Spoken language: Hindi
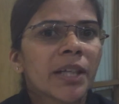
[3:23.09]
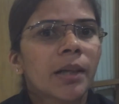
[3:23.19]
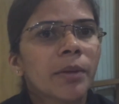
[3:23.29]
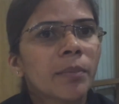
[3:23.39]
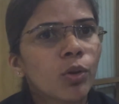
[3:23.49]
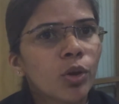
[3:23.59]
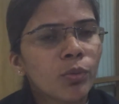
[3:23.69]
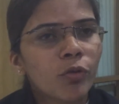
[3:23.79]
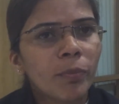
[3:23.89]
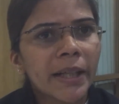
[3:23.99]
ने कभी भी कोई
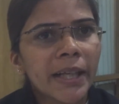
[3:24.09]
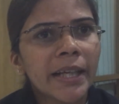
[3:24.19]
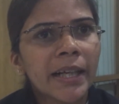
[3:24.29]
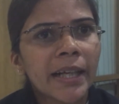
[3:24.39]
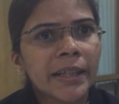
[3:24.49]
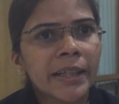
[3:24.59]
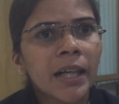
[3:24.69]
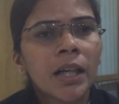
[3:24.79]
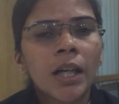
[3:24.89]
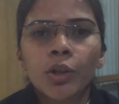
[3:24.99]
मूवमेंट नहीं खड़ा किया